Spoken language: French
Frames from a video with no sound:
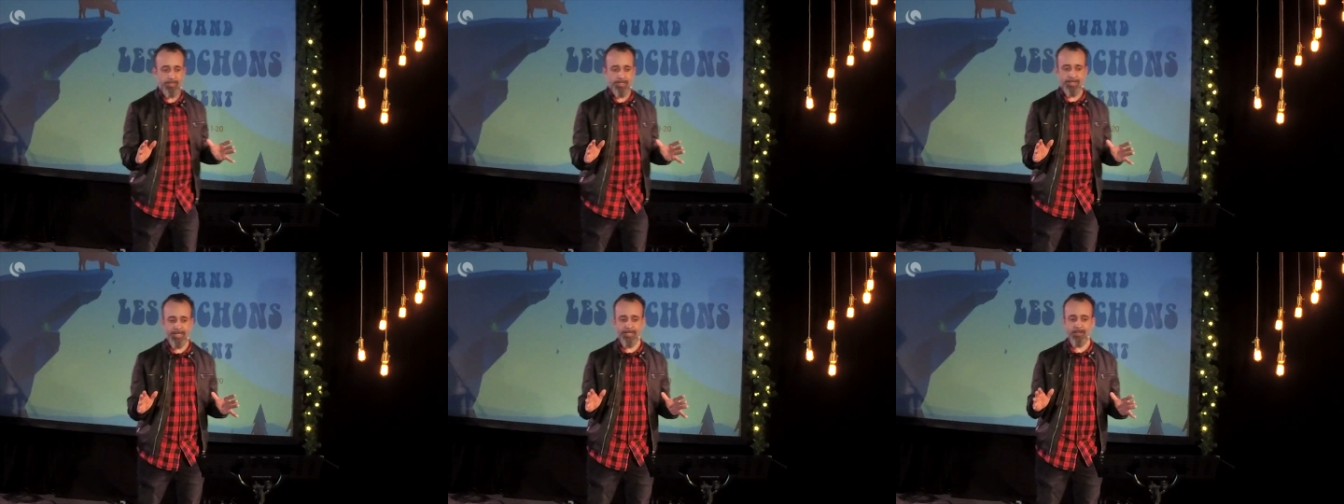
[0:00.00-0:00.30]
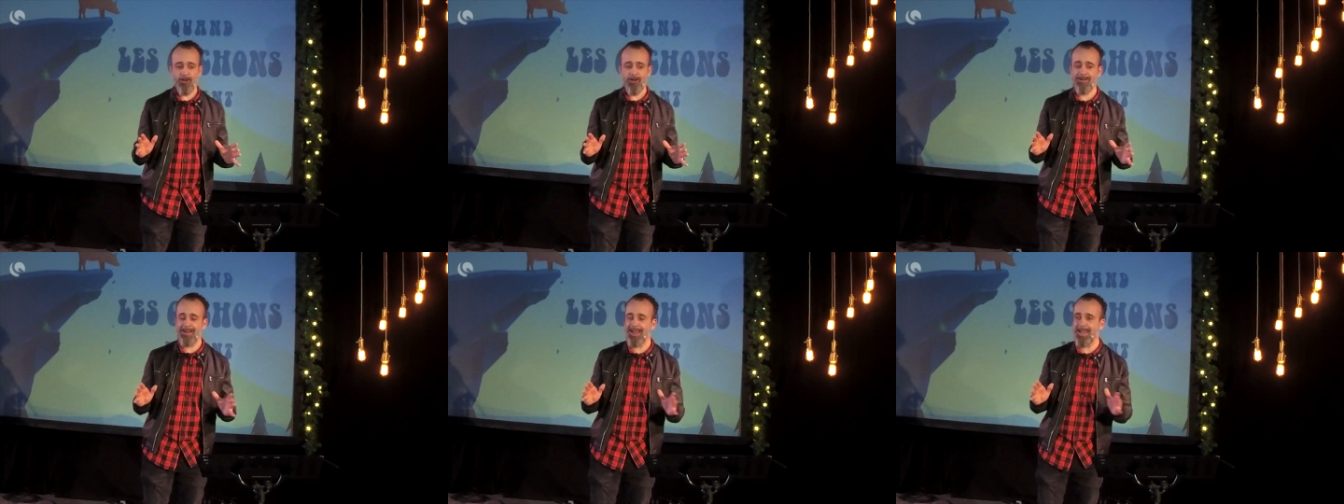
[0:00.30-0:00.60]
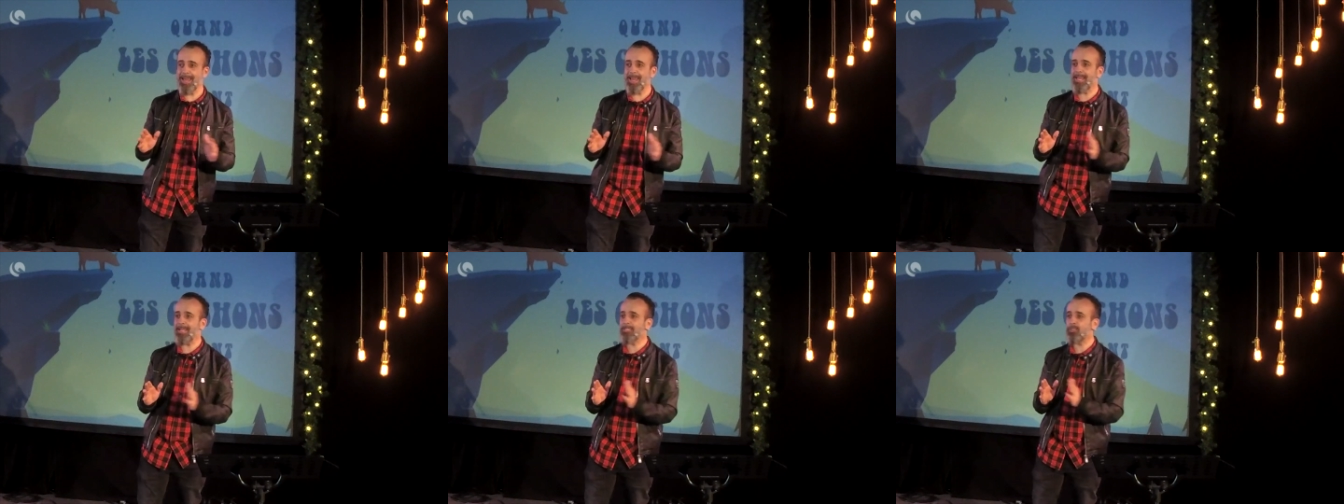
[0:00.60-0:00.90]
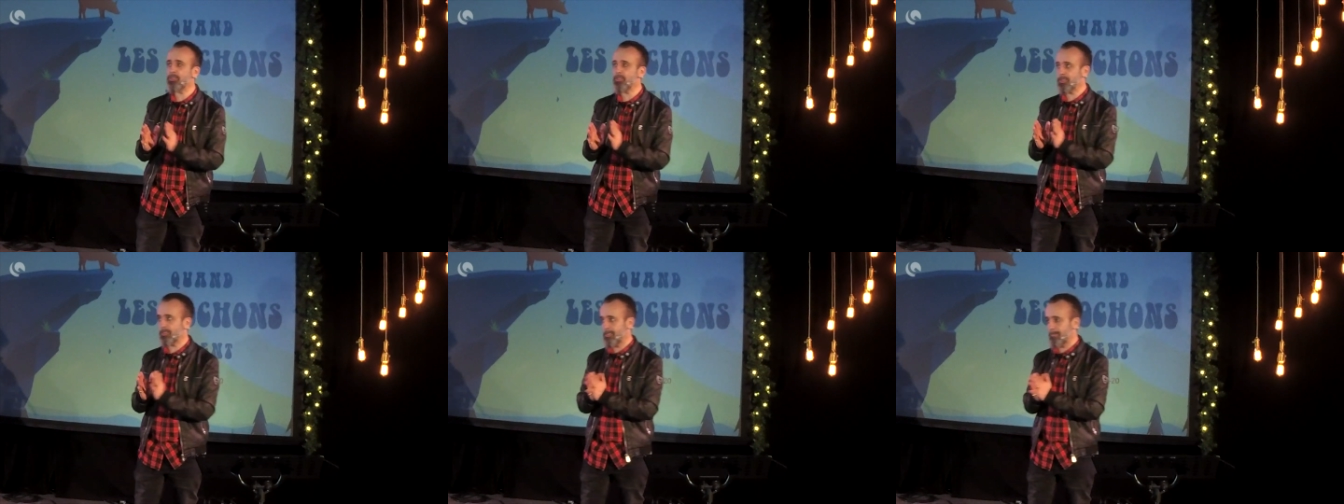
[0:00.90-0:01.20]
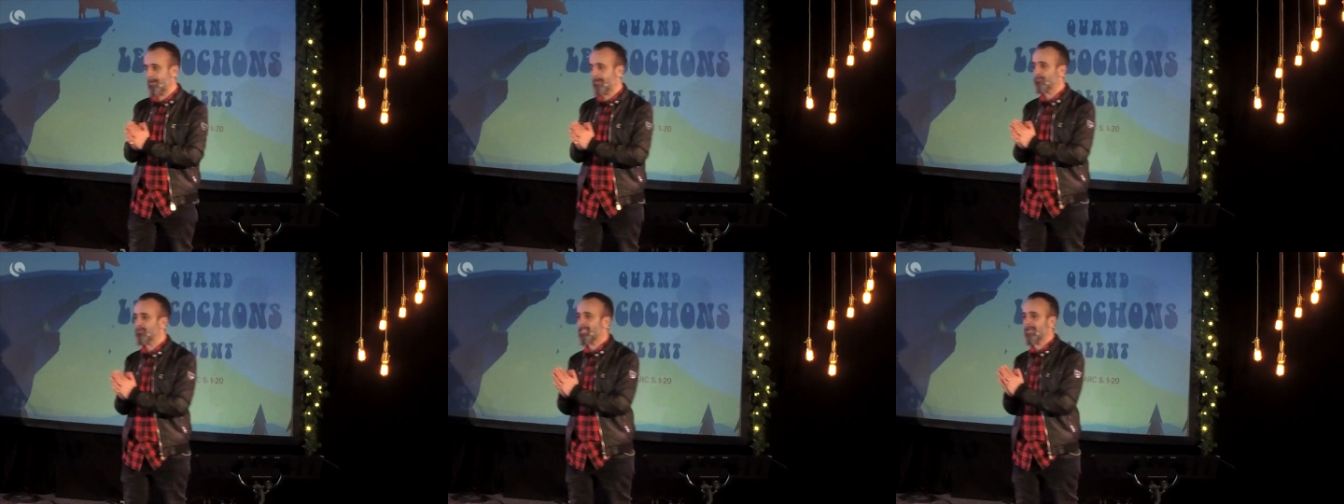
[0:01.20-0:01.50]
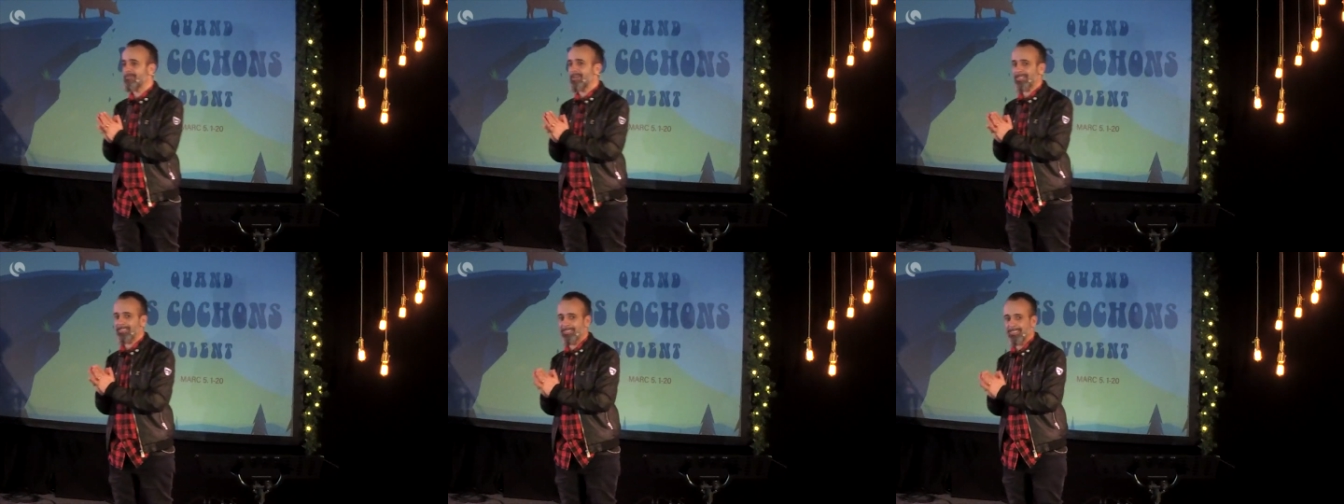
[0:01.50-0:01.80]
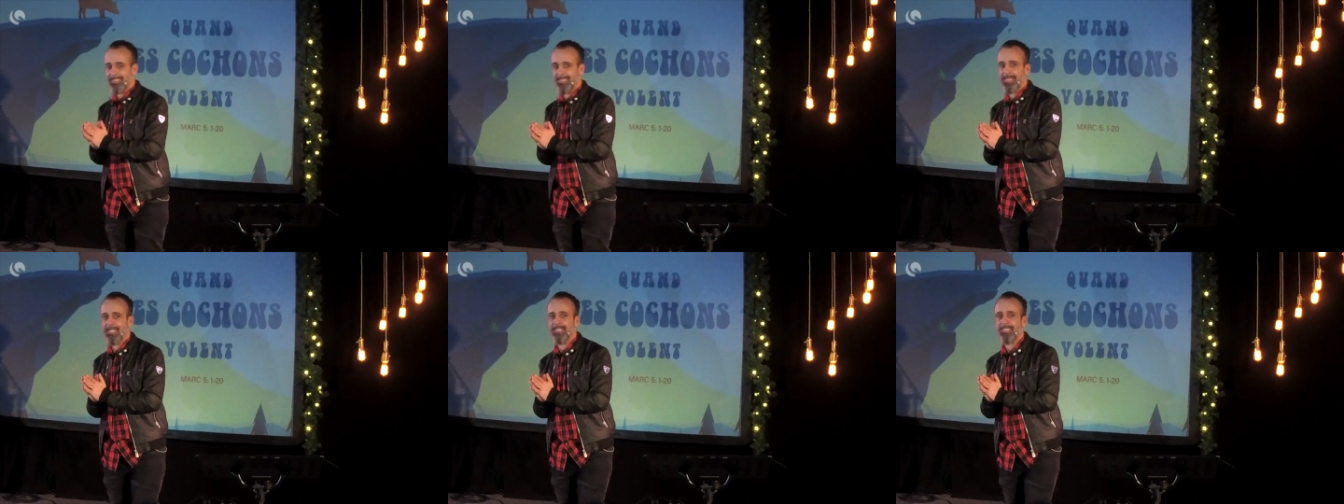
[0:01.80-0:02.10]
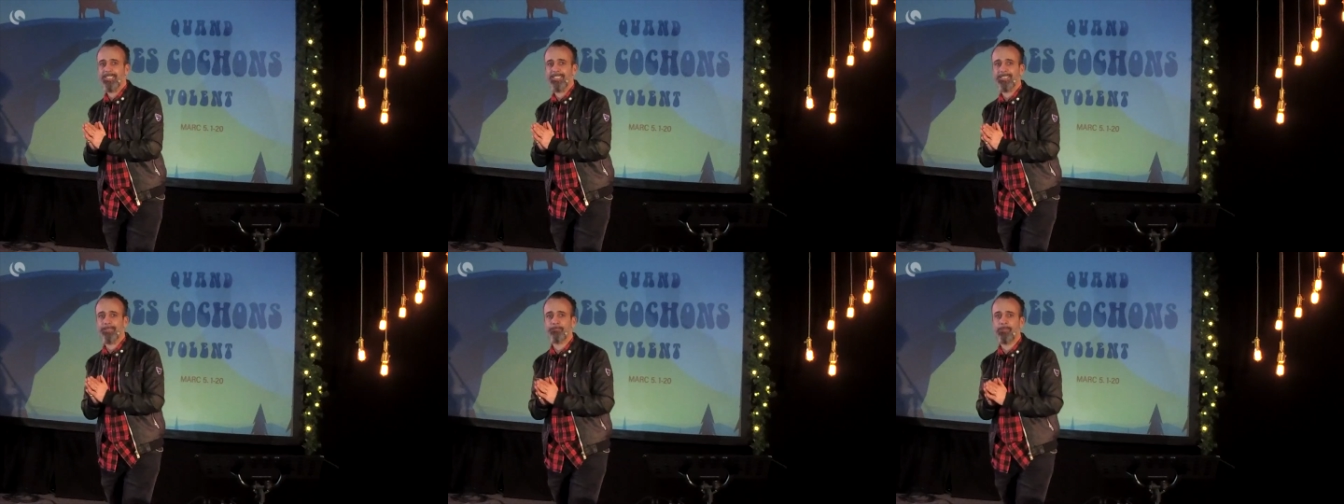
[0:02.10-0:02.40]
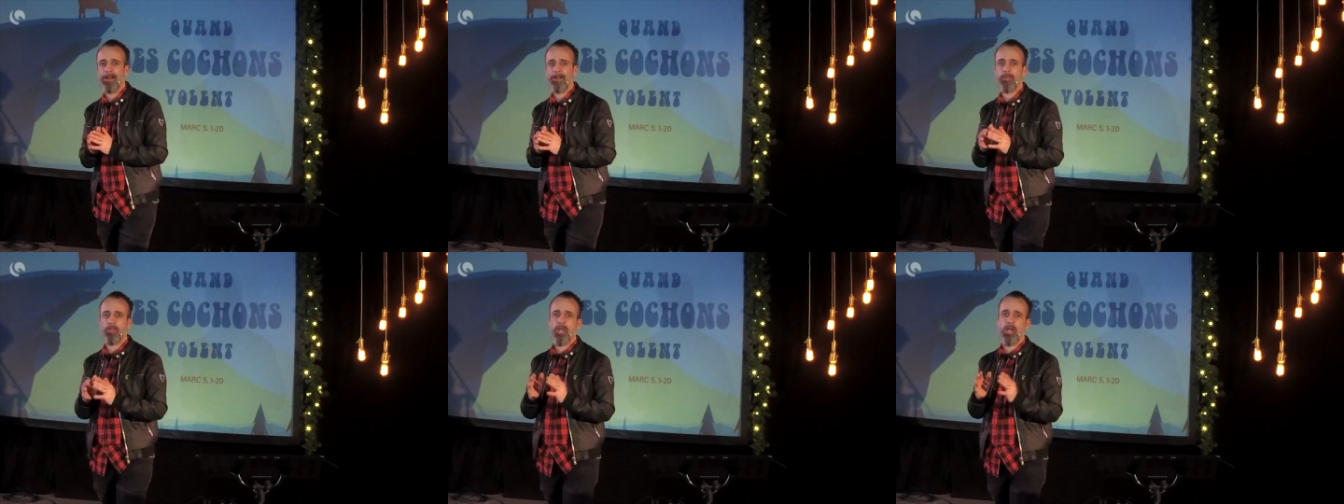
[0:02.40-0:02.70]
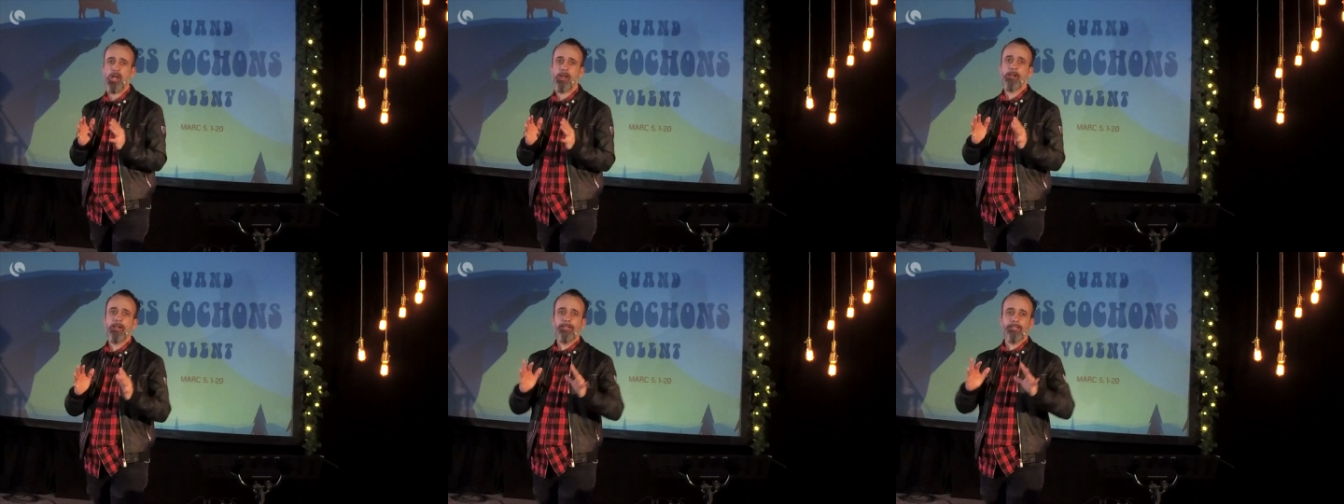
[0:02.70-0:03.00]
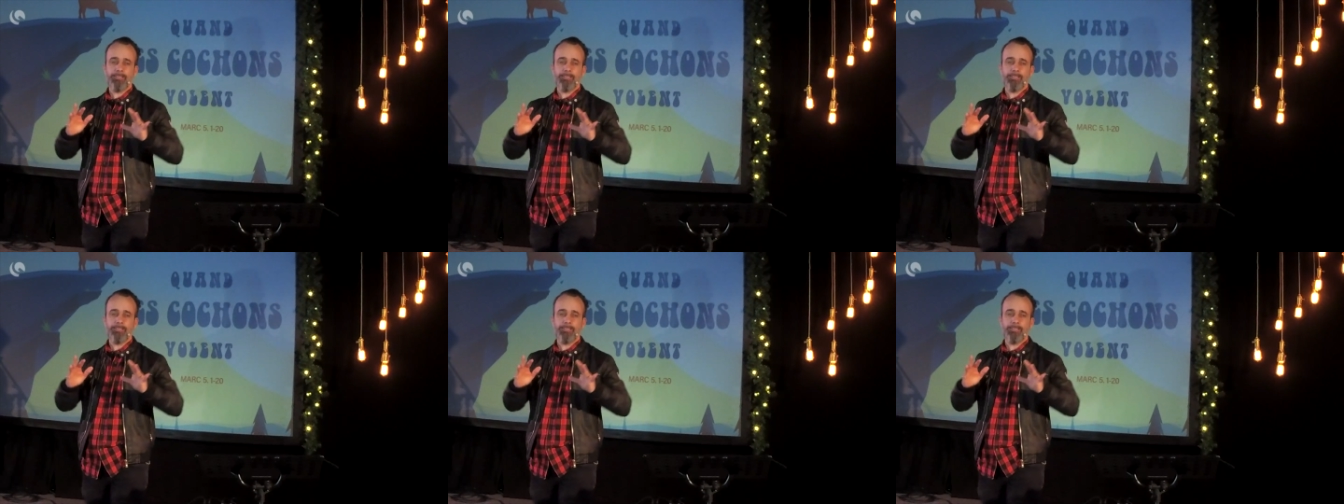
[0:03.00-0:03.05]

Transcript: D'accord Et, j'aimerais vous avertir, Église, pas que.